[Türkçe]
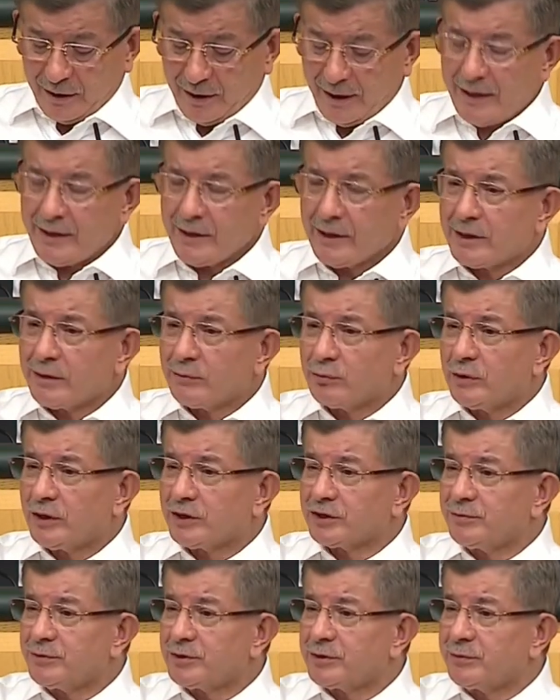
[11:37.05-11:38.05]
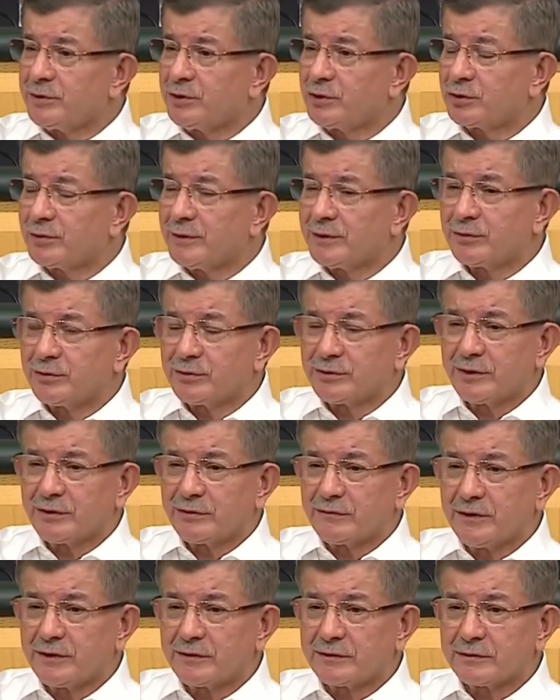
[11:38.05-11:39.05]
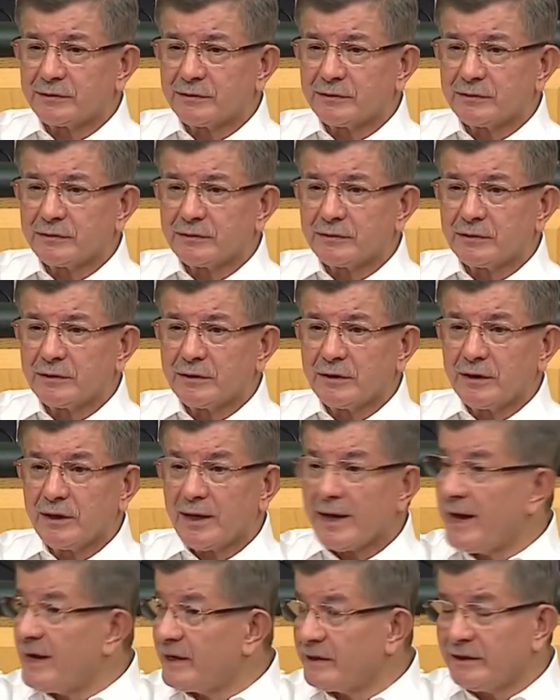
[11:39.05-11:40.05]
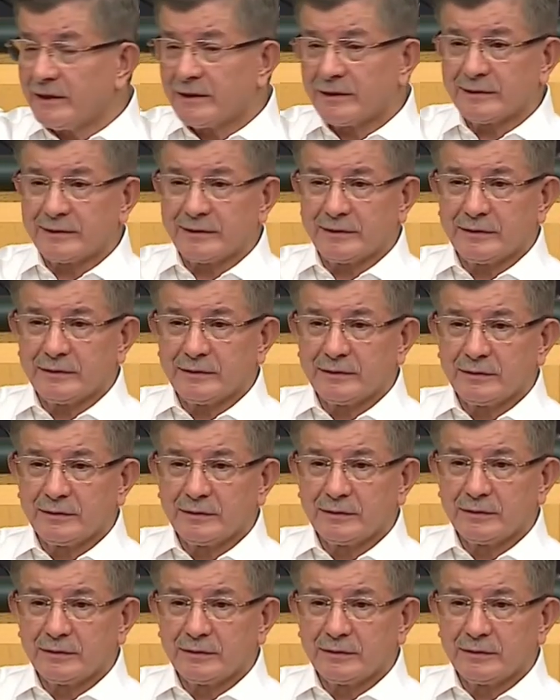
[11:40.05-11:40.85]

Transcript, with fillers: her yere bulaşmış bir rüşvet düzeni var. Her yerde.